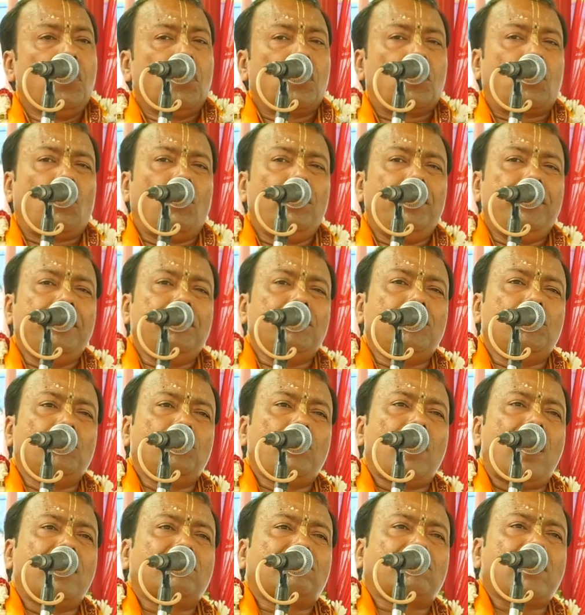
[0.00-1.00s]
কলির
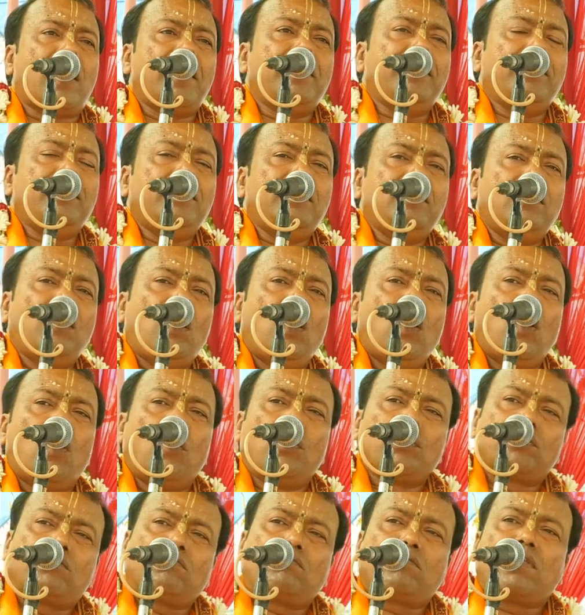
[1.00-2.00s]
দুরাচারী
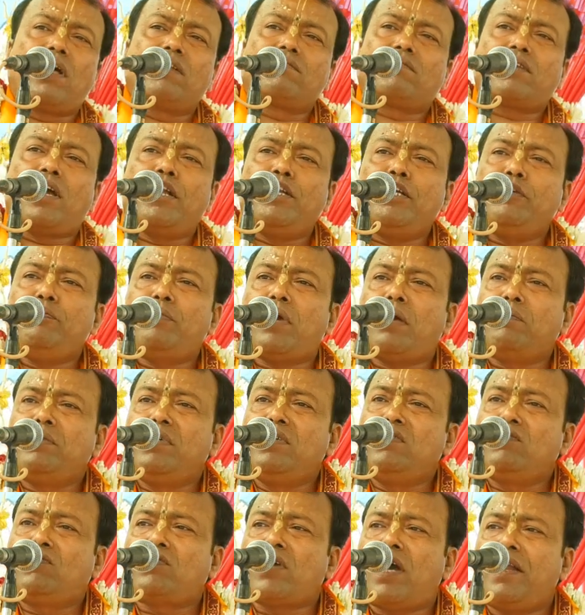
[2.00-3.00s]
অত্যাচারী
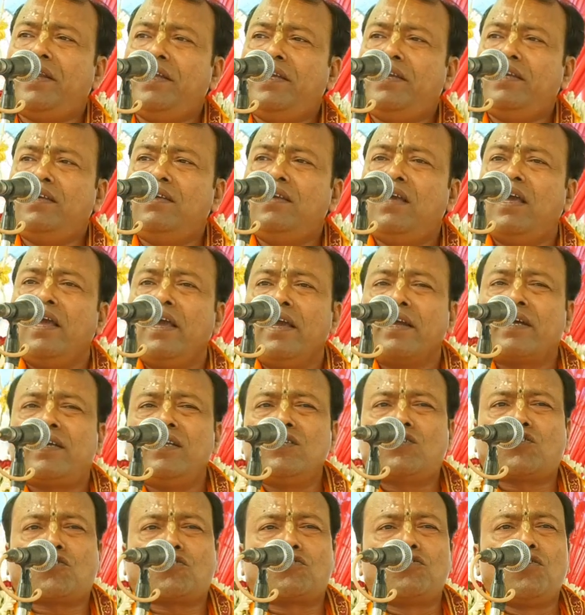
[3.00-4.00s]
ব্যভিচারী
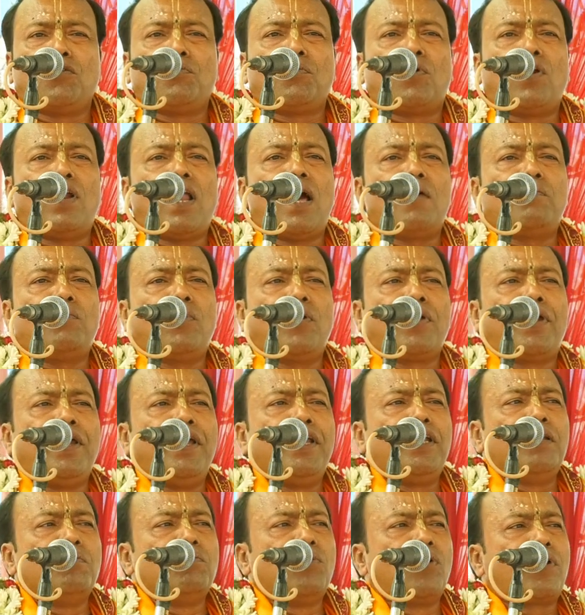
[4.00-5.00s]
কৃষ্ণ ভোলা
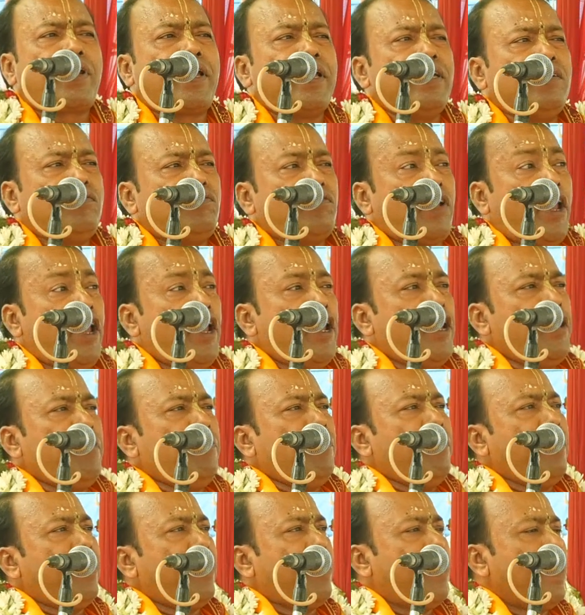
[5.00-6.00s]
বহির্মুখী জীব
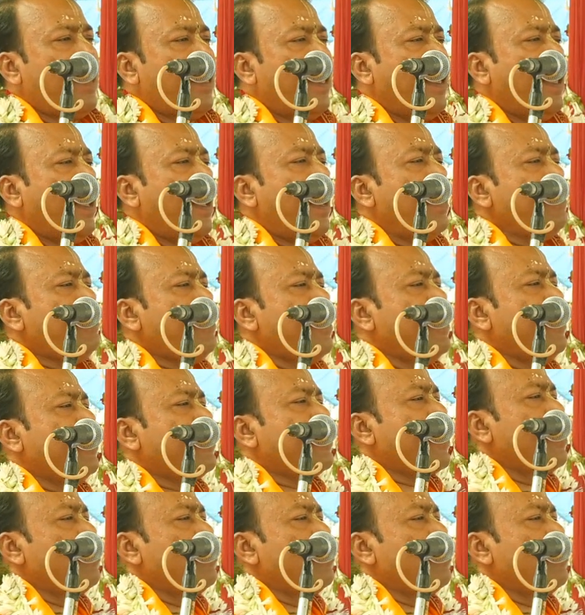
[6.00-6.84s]
এদেরকে